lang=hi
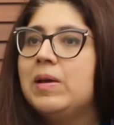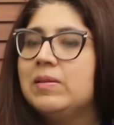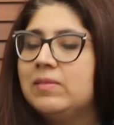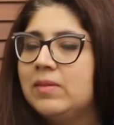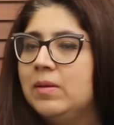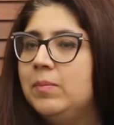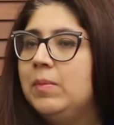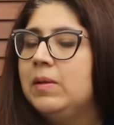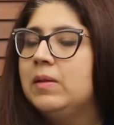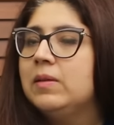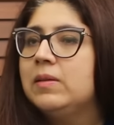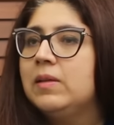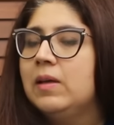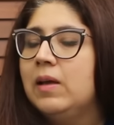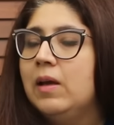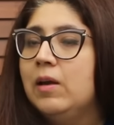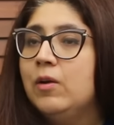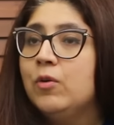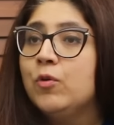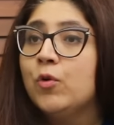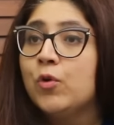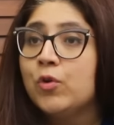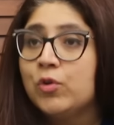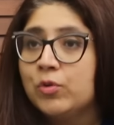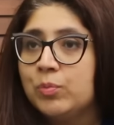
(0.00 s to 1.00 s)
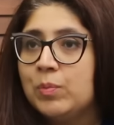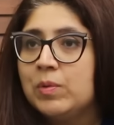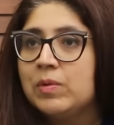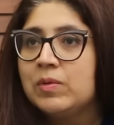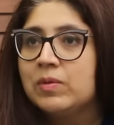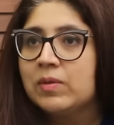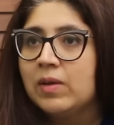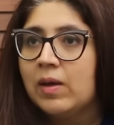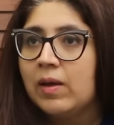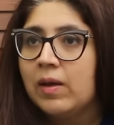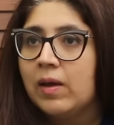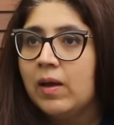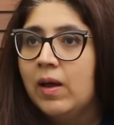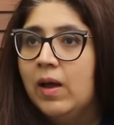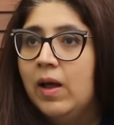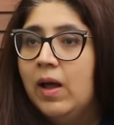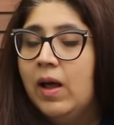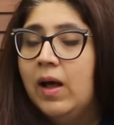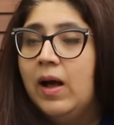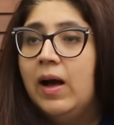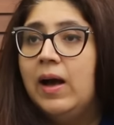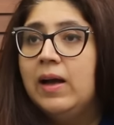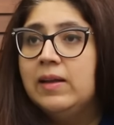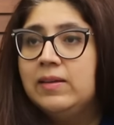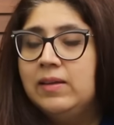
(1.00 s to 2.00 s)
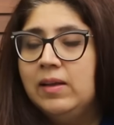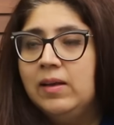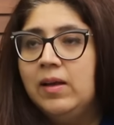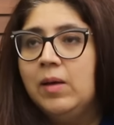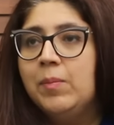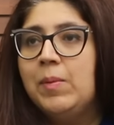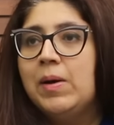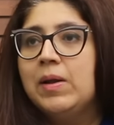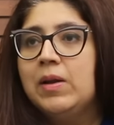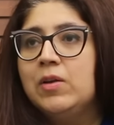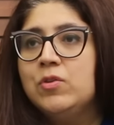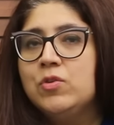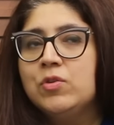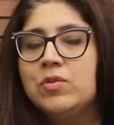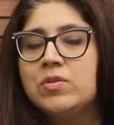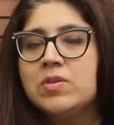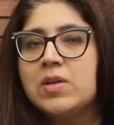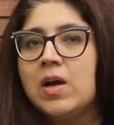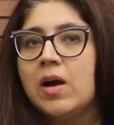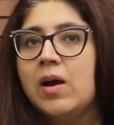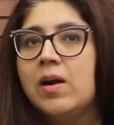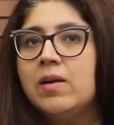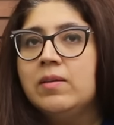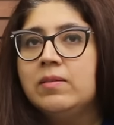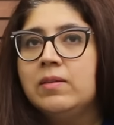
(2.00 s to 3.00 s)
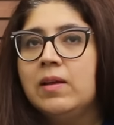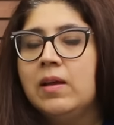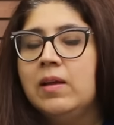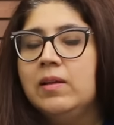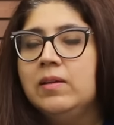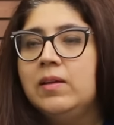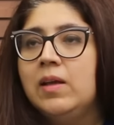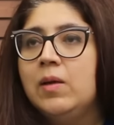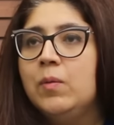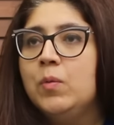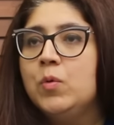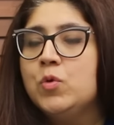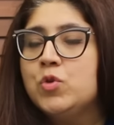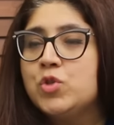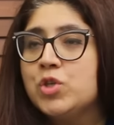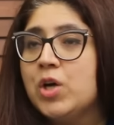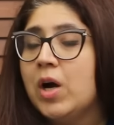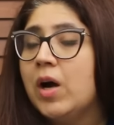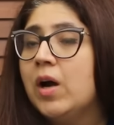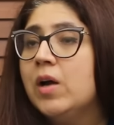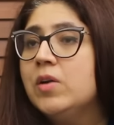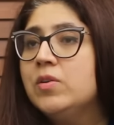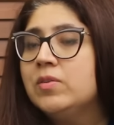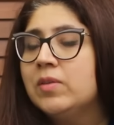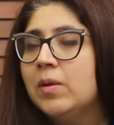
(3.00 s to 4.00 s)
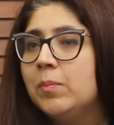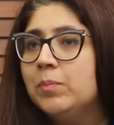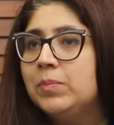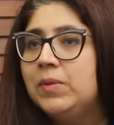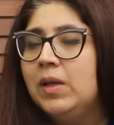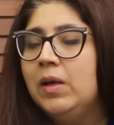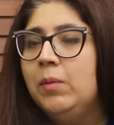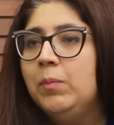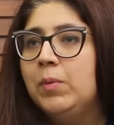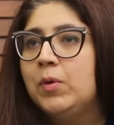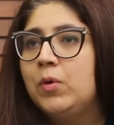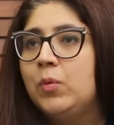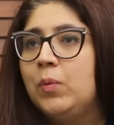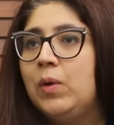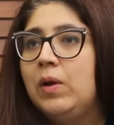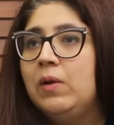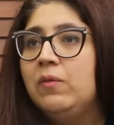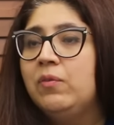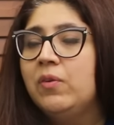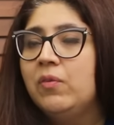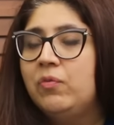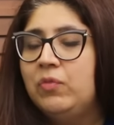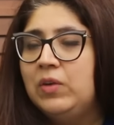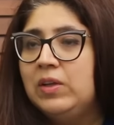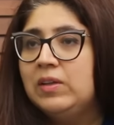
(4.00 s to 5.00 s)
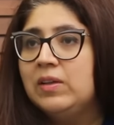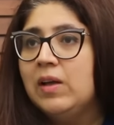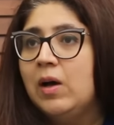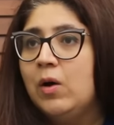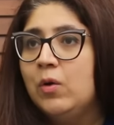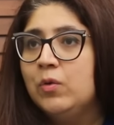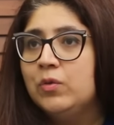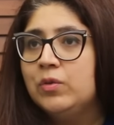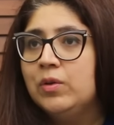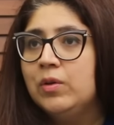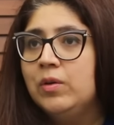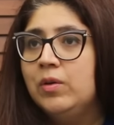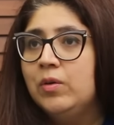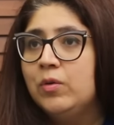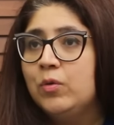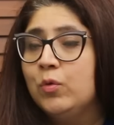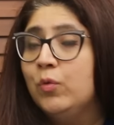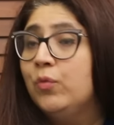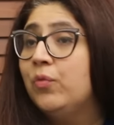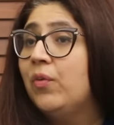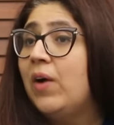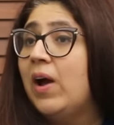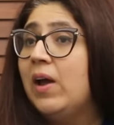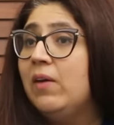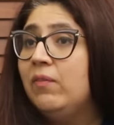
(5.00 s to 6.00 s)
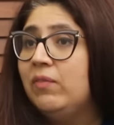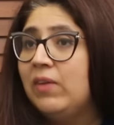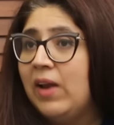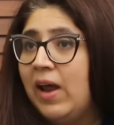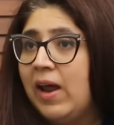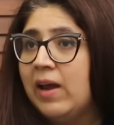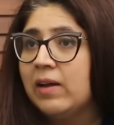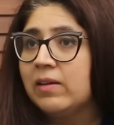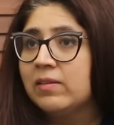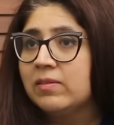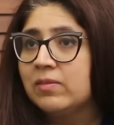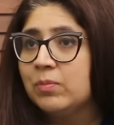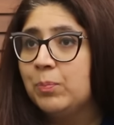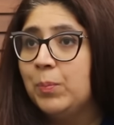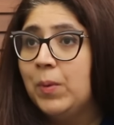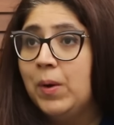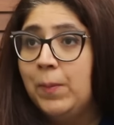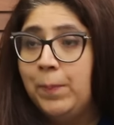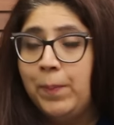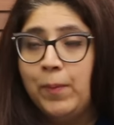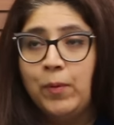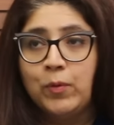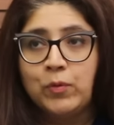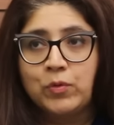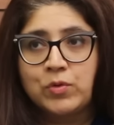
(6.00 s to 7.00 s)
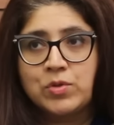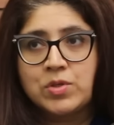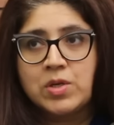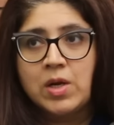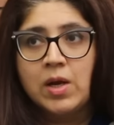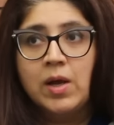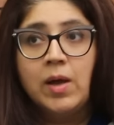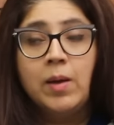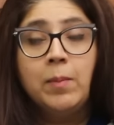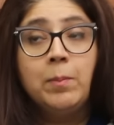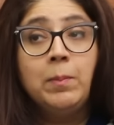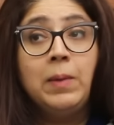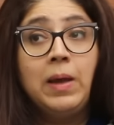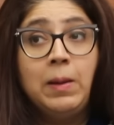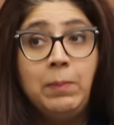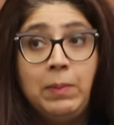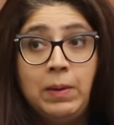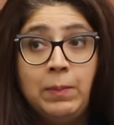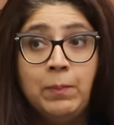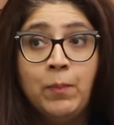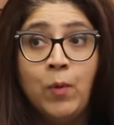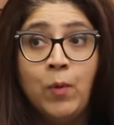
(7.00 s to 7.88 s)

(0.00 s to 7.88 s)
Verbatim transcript: पैसे मिलते हैं इंडोर्समेंट्स के आई hmm. थिंक हमारे जो स्टार्स हैं दे वुड चार्ज समथिंग बिटवीन फिफ्टी थाउजेंड टू फाइव लैक्स पर पोस्ट मे बी